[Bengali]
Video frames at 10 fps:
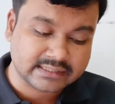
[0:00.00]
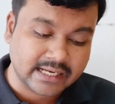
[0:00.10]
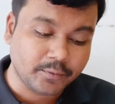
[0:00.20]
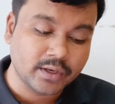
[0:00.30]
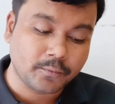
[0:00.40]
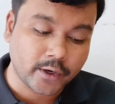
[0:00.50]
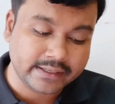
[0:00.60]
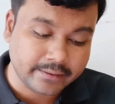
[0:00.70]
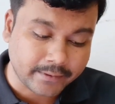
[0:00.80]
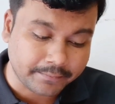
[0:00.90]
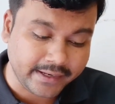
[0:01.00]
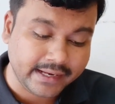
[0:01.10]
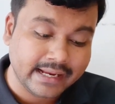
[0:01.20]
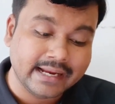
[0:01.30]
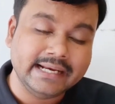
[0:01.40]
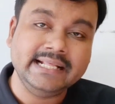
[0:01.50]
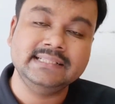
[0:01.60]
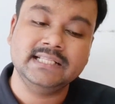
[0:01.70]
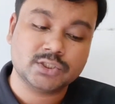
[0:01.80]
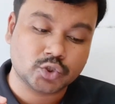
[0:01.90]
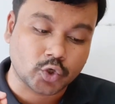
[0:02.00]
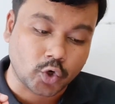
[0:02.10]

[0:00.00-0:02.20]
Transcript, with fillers: তারপরে পয়েন্টে পাবে নির্দিষ্ট